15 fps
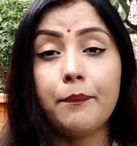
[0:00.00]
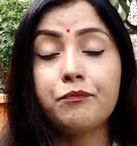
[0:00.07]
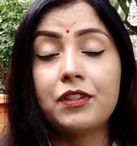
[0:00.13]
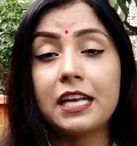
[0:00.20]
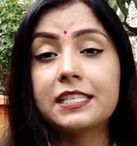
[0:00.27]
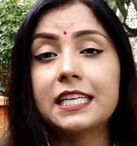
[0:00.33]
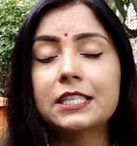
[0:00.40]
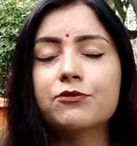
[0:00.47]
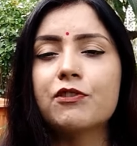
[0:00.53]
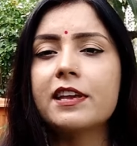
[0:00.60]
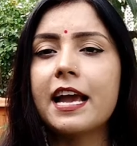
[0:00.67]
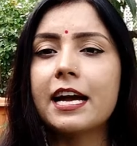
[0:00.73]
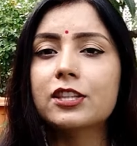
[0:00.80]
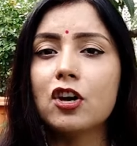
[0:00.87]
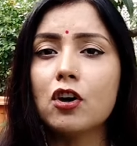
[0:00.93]
अब
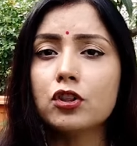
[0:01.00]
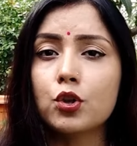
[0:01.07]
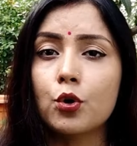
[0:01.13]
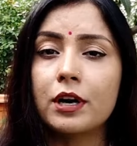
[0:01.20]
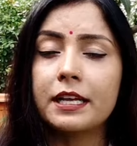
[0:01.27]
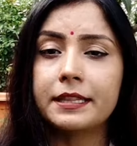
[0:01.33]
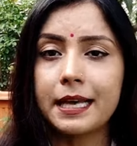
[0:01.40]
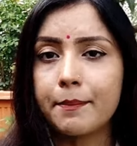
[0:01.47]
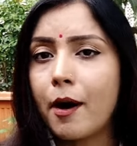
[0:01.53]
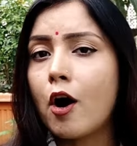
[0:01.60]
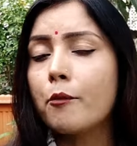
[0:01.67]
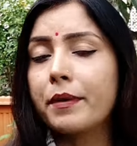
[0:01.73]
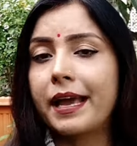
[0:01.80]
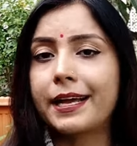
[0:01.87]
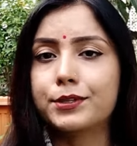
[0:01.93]
तेजस्वी यादव थोड़े
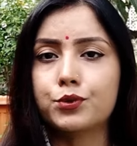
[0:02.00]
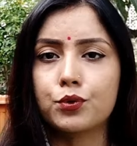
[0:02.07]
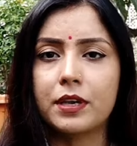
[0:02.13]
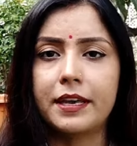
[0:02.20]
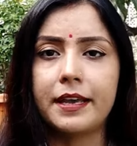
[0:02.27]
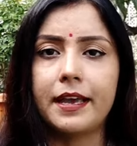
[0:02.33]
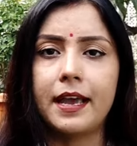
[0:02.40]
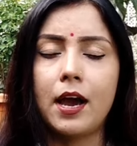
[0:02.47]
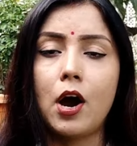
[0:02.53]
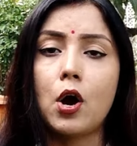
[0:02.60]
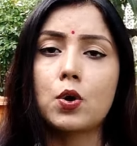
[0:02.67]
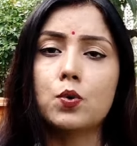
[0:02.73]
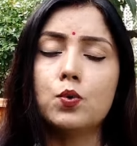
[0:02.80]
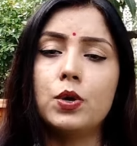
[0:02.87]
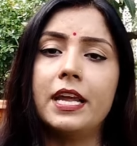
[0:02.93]
दबाव में आ चुके हैं
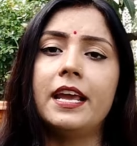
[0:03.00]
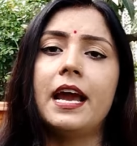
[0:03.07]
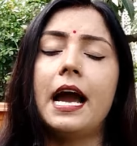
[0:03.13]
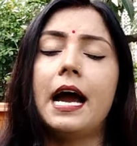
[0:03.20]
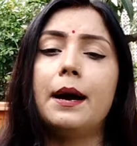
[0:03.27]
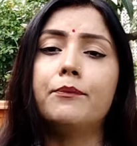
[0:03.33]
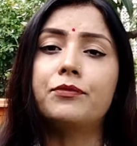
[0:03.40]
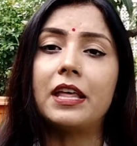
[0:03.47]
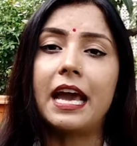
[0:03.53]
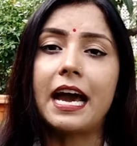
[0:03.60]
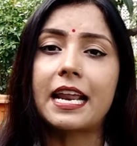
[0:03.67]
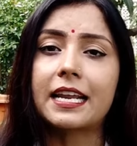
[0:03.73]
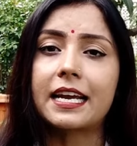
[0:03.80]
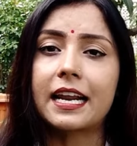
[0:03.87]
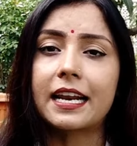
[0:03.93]
और उन्हें अब
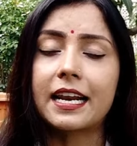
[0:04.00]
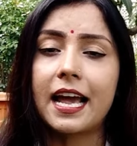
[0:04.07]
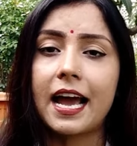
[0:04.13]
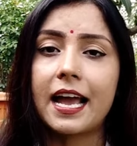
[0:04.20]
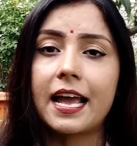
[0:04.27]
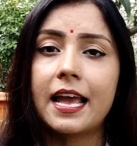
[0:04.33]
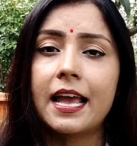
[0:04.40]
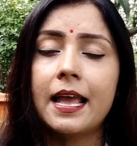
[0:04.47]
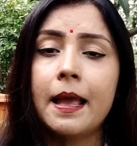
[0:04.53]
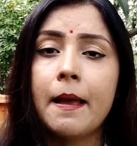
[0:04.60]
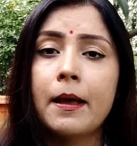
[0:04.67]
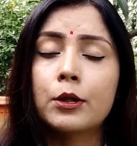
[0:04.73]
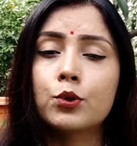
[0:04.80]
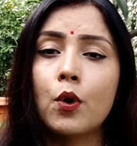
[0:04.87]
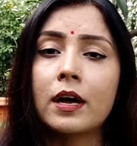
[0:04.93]
तैयार करना है
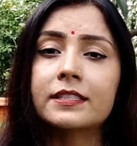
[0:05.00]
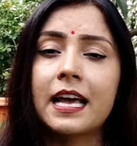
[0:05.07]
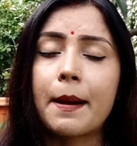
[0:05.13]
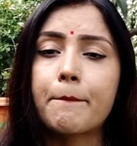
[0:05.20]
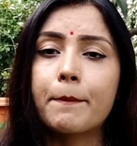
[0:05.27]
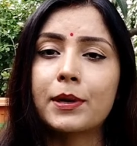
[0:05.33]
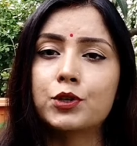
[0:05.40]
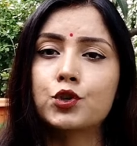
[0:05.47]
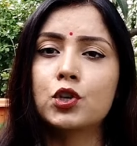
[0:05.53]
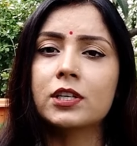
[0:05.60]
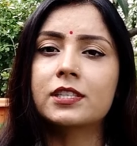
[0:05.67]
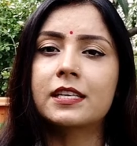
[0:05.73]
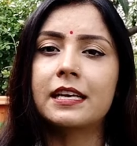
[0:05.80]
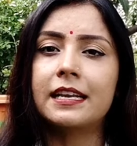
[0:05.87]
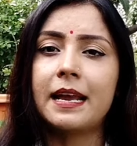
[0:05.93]
दो
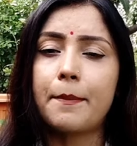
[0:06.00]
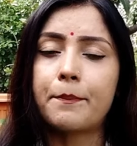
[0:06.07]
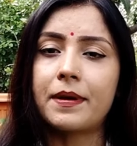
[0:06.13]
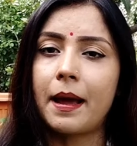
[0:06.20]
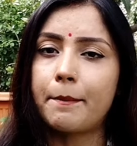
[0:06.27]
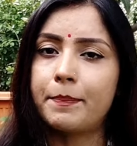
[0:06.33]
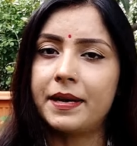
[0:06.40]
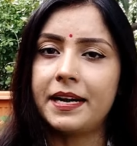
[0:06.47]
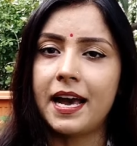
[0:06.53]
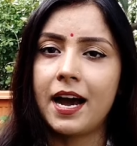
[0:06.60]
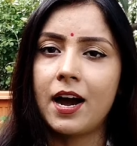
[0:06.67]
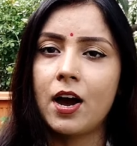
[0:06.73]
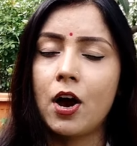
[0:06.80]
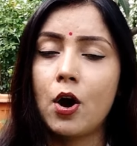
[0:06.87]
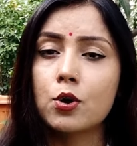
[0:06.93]
के लिए अपना
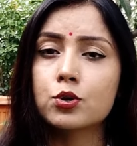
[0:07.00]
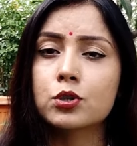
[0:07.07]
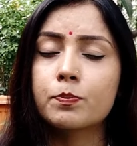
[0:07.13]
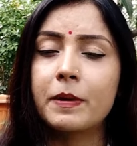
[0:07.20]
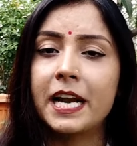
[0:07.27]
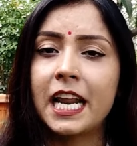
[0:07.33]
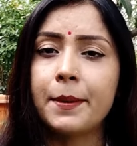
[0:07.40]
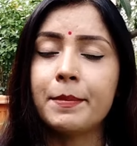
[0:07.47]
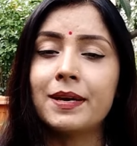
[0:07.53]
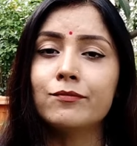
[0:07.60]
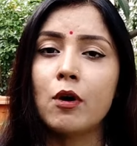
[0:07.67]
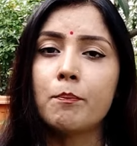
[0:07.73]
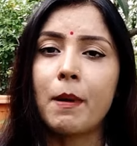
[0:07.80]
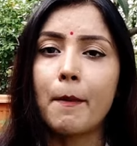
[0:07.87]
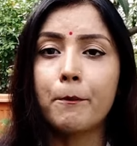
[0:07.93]
बेड़ा और उस बेड़े में
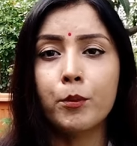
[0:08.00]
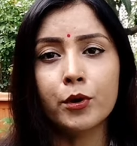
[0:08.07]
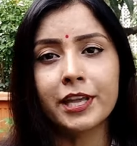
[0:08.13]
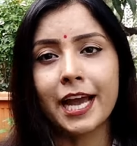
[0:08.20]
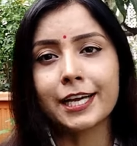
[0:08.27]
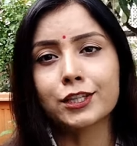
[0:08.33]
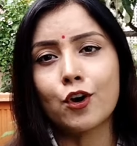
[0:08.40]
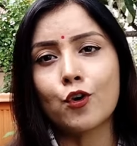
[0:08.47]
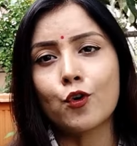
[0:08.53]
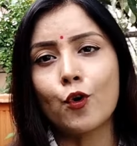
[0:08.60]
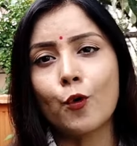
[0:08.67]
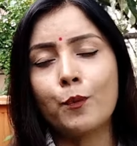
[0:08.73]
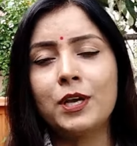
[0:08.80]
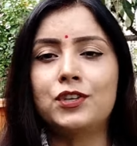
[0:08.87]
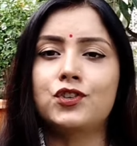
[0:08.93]
वो पप्पू यादव
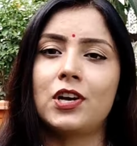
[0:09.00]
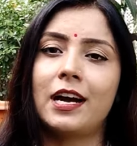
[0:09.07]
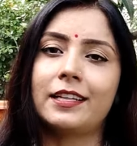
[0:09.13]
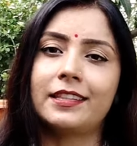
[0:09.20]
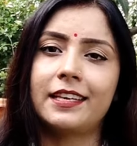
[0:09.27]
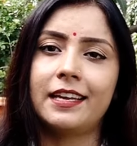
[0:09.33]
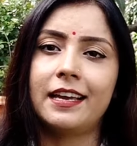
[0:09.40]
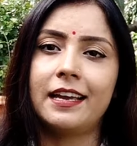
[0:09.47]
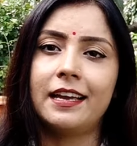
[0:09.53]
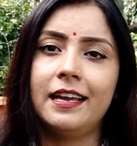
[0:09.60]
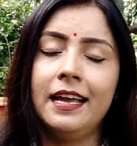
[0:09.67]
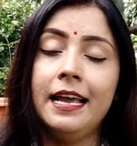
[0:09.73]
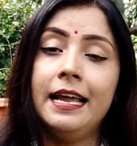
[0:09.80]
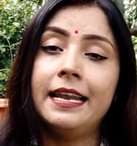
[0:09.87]
को भी चाहते हैं